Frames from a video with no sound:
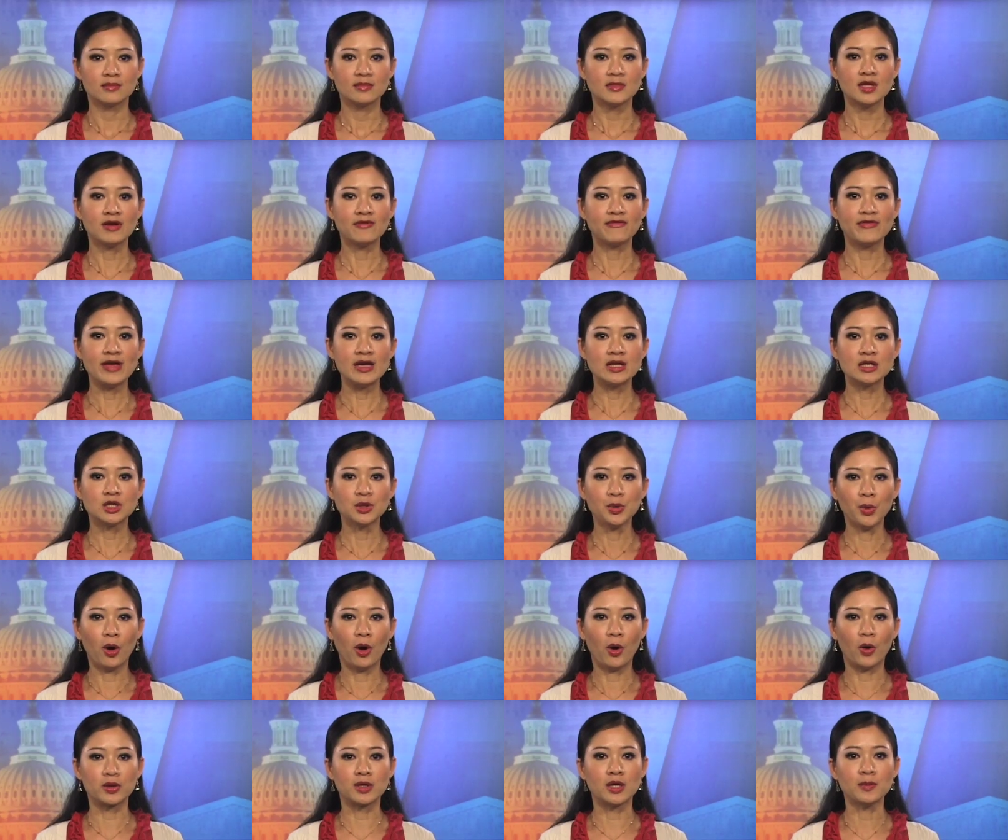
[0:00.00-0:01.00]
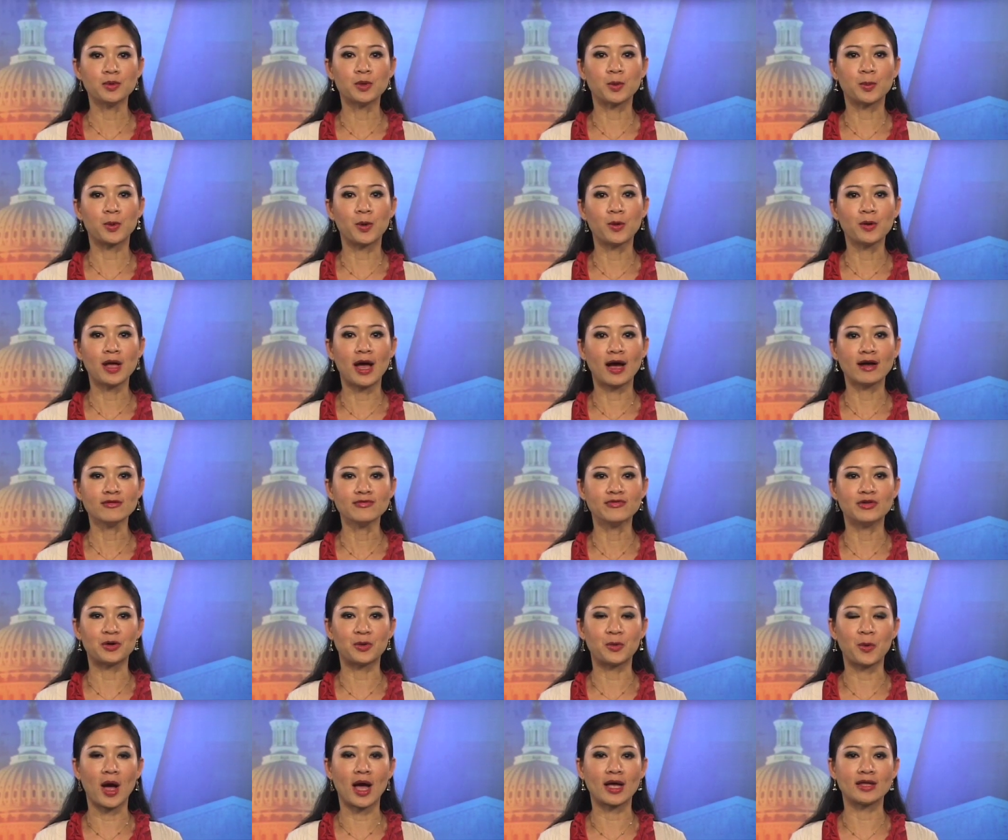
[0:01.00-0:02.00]
Nhân viên cứu hộ tiếp tục cố gắng
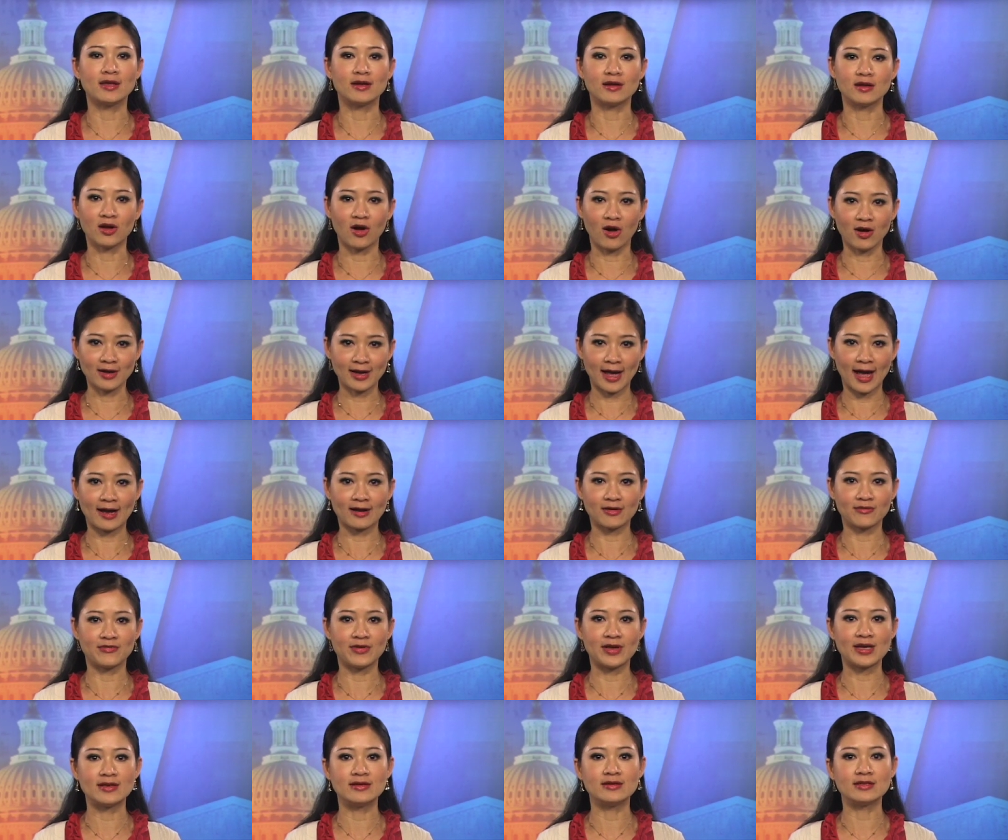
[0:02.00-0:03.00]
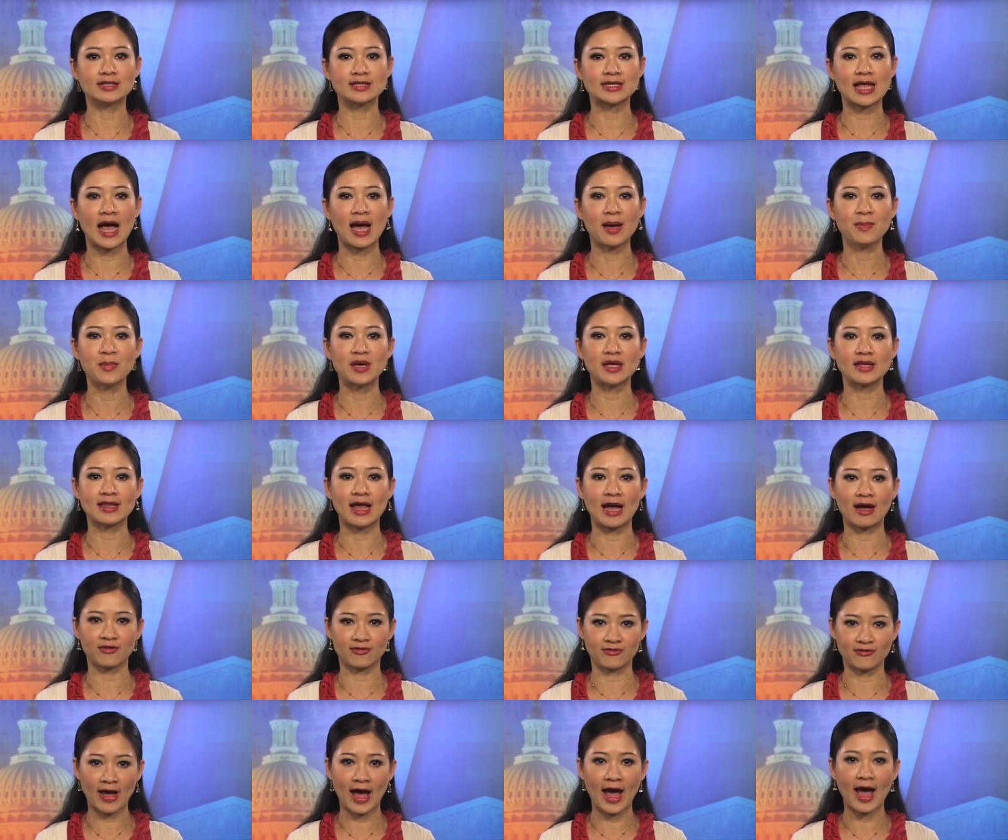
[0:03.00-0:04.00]
vượt qua những khó khăn vì đường xá bị
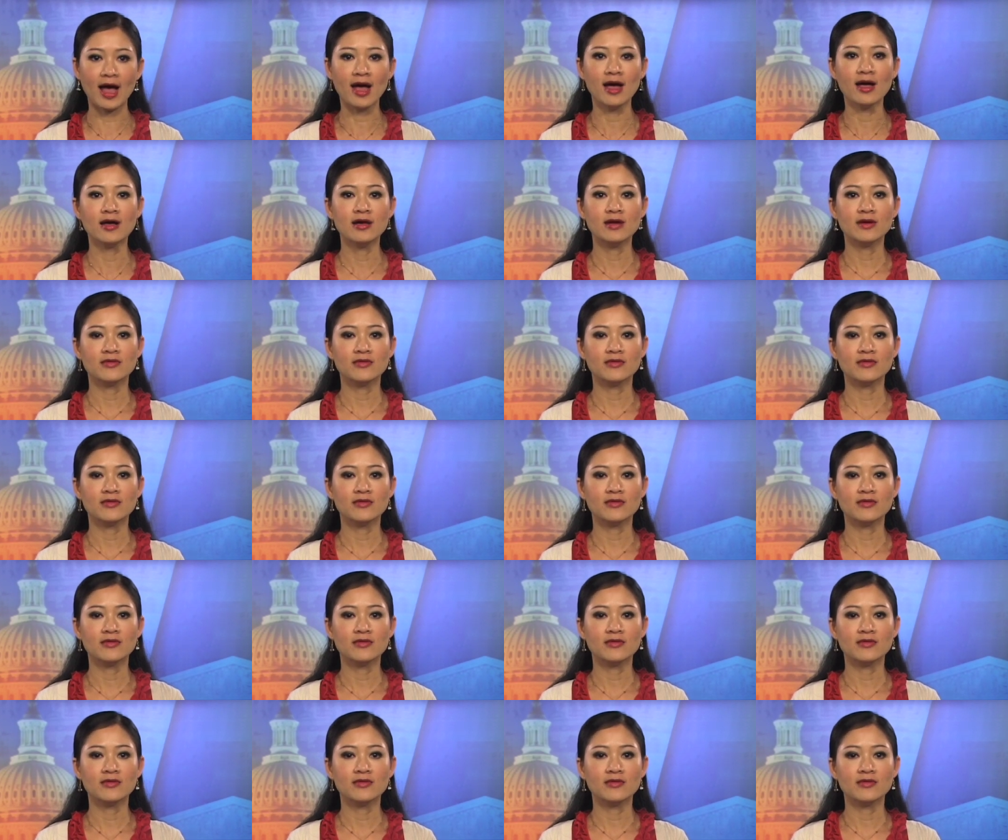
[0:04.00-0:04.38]
tan phá